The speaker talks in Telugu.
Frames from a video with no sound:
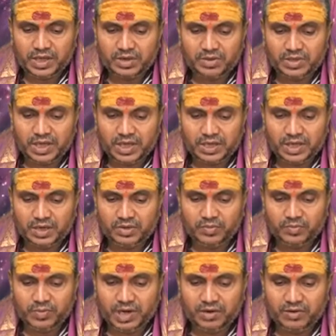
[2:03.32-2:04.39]
ఏడో తారీఖు నాడు
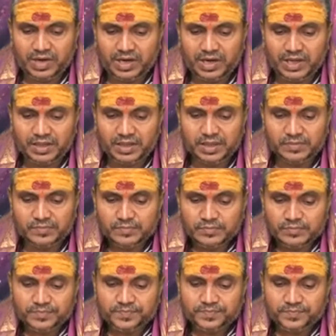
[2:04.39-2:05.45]
మంగళవారం నాడైంది
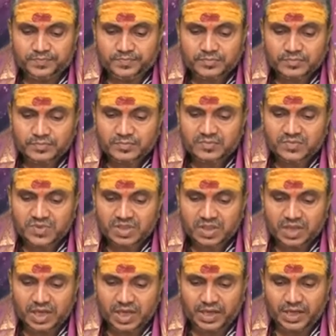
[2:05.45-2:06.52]

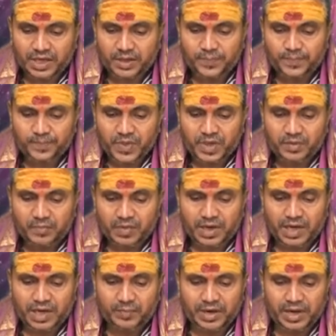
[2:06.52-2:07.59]
అలాగే
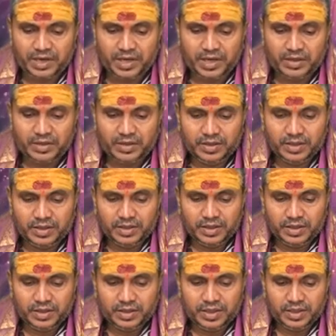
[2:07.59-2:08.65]
మహామాఘి
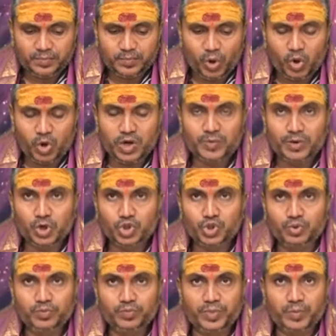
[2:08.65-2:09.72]
ఇది పౌర్ణమ
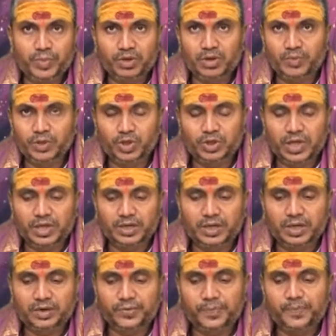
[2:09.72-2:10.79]
రోజు ఫిబ్రవరి పదో తారీఖు
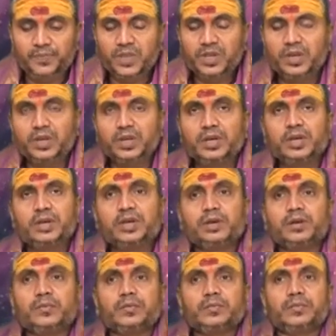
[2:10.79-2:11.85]
నాడు
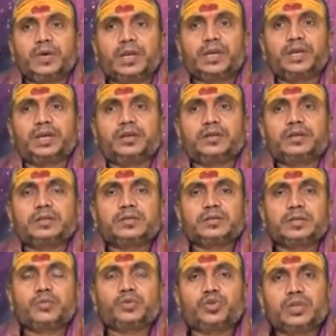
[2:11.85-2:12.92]
మనకి
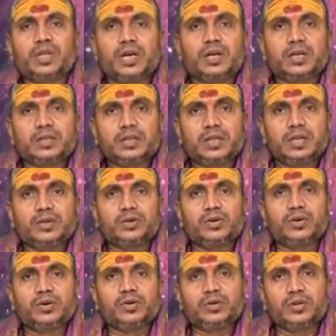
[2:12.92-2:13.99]
సముద్ర
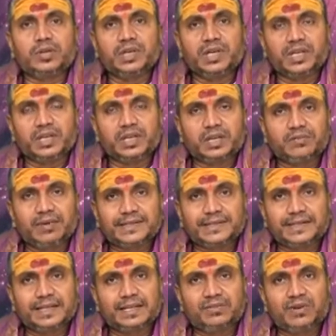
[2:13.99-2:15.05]
తీరంలో లేని
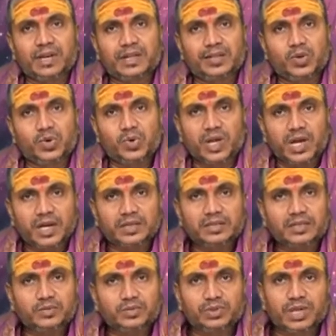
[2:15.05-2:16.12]
నివాసం లేని వారందరూ కూడా
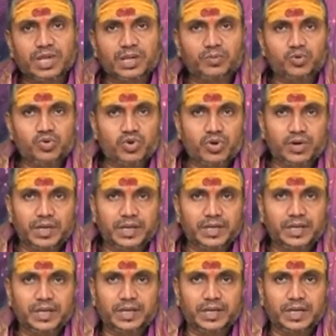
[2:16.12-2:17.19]
సముద్రాన్ని ముట్టుకోవాలి
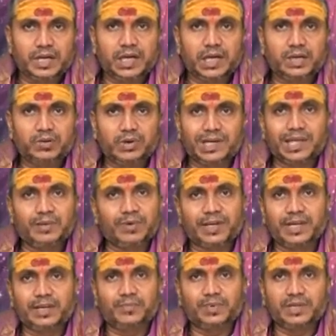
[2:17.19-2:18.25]
అంటే కనుక ఒక
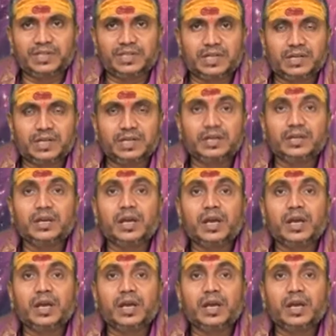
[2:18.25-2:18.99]
నియమాన్ని ఏర్పాటు చేశారండి